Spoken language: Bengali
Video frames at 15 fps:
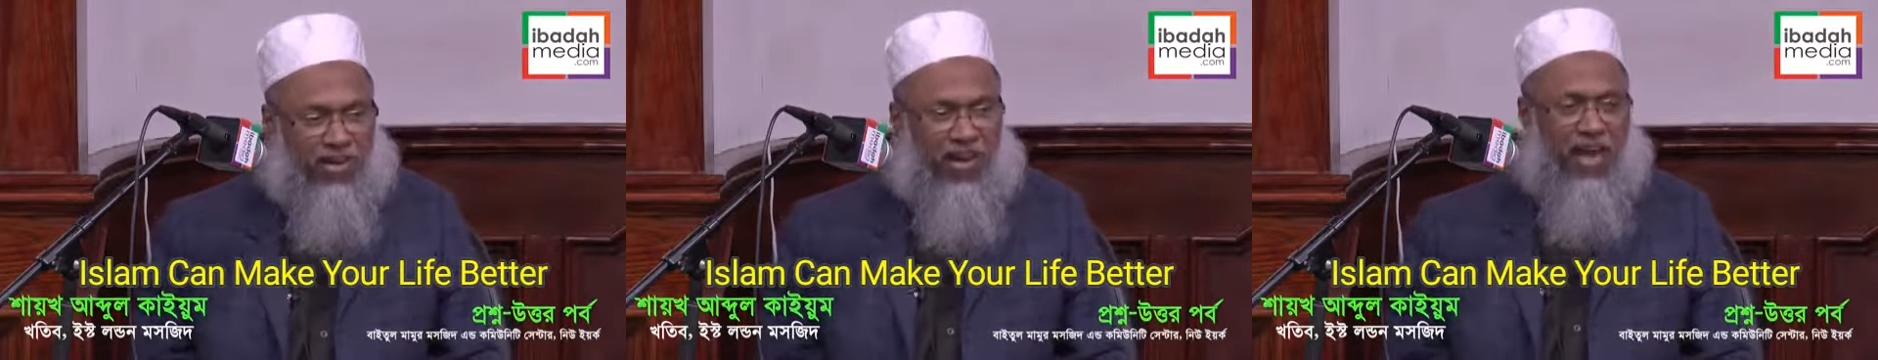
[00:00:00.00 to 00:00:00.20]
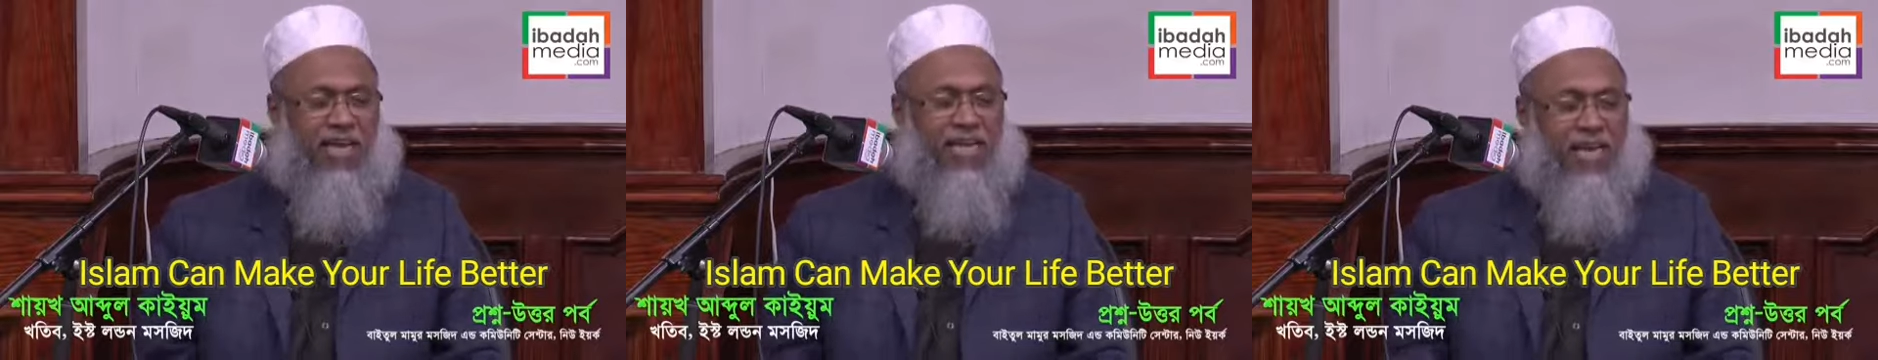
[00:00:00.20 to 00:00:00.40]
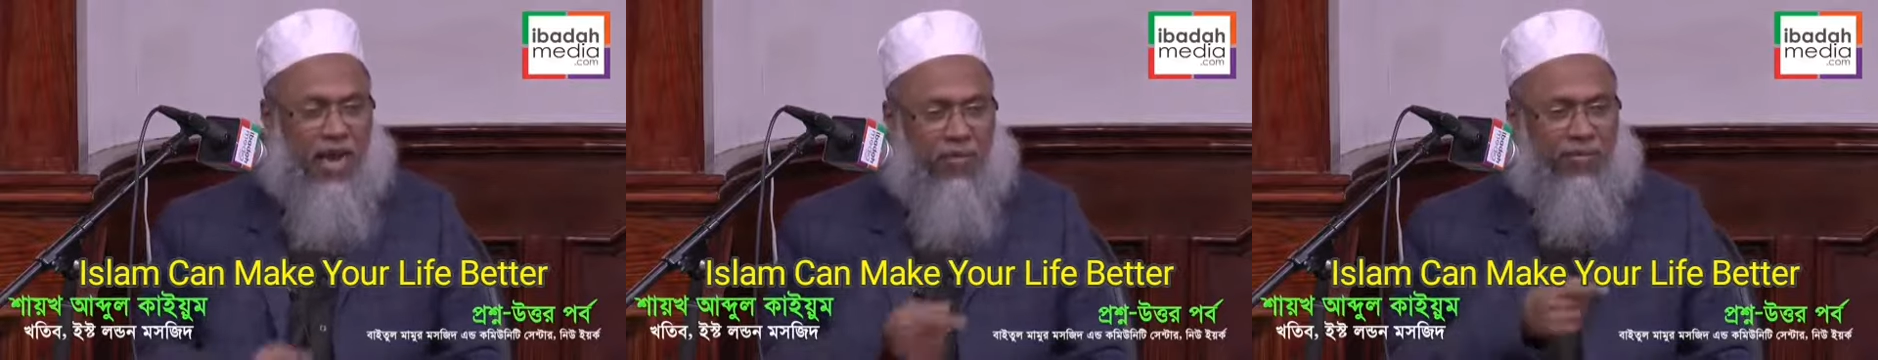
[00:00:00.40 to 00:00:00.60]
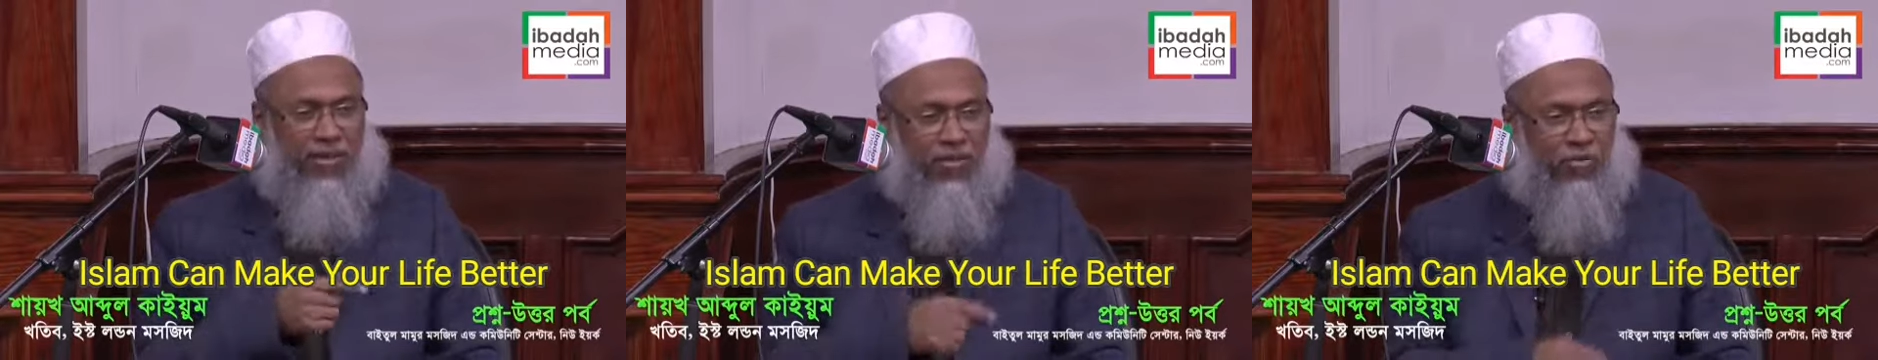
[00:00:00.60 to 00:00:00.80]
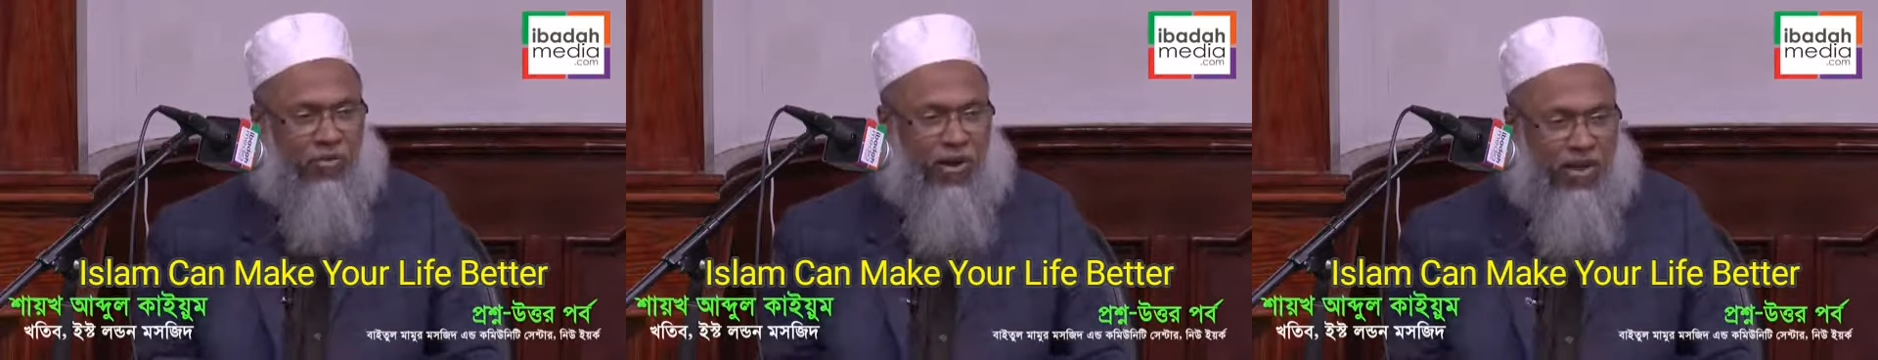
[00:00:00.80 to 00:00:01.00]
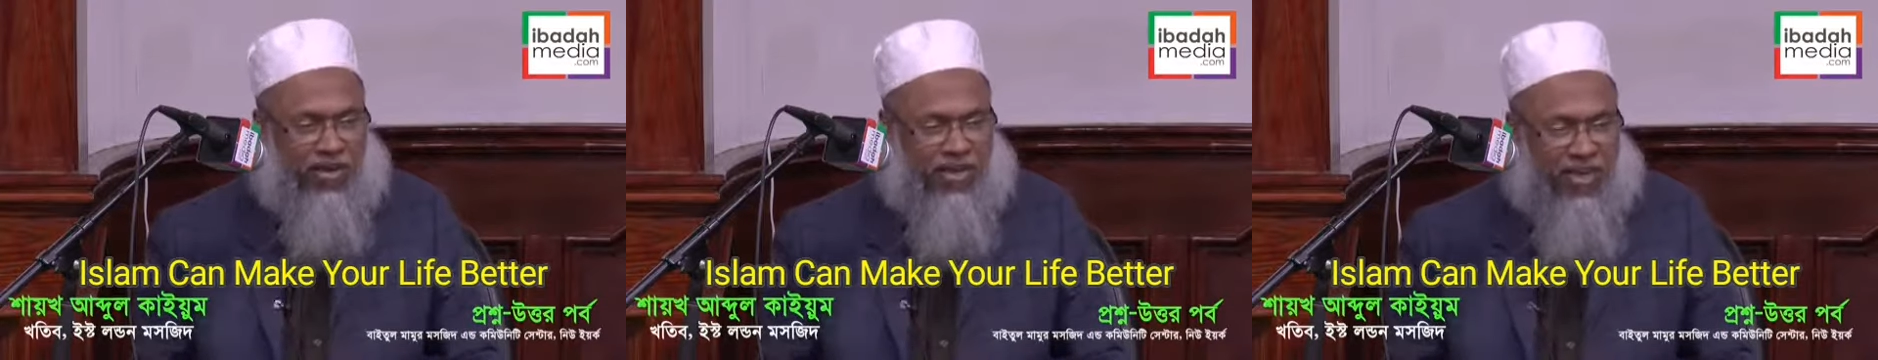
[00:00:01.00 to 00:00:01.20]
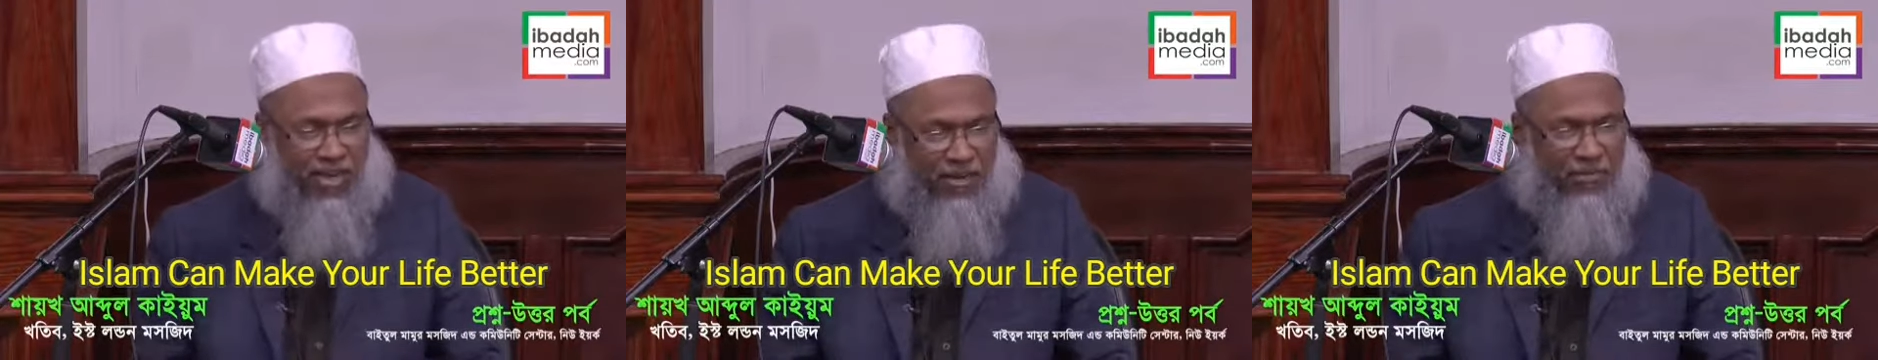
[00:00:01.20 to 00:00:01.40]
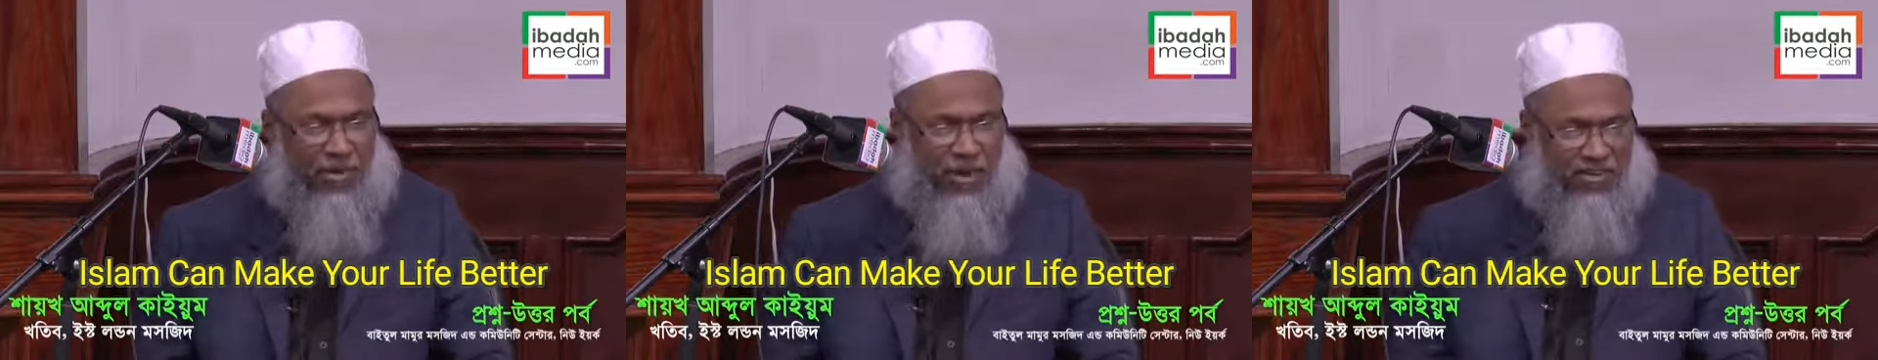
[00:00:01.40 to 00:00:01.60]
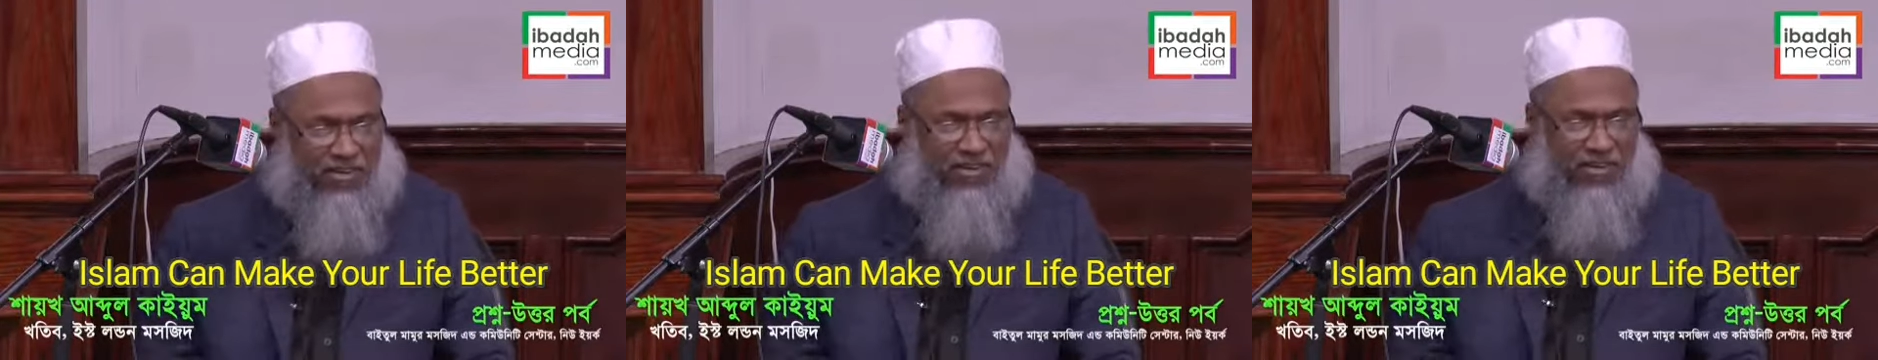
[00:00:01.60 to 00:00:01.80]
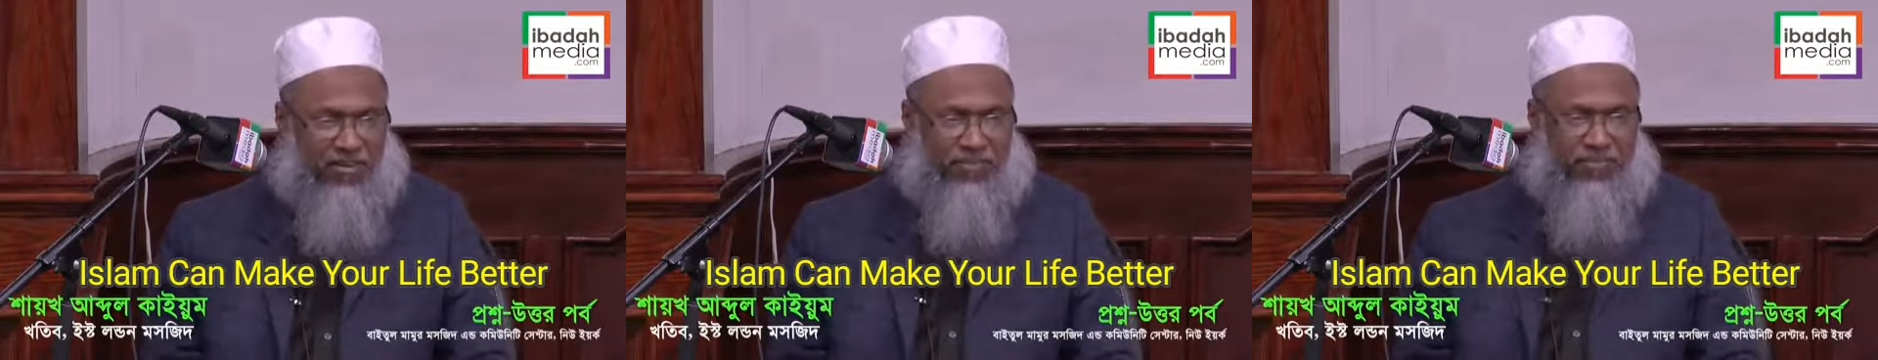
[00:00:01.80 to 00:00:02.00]
যে লাইনে আমাদের কোরআনে কারিমে
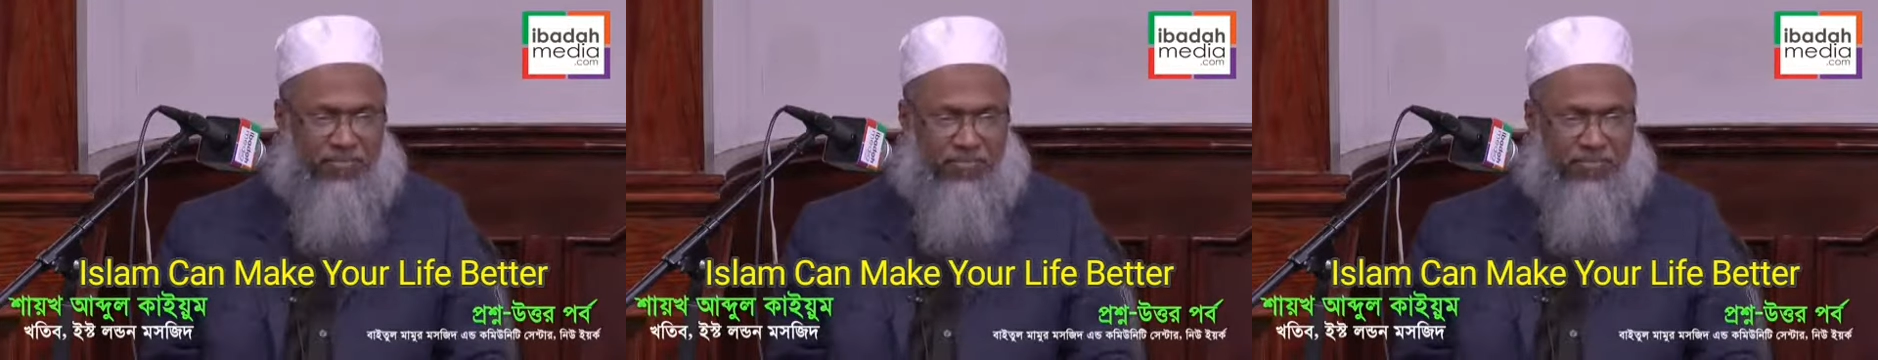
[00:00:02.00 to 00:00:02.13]
আছে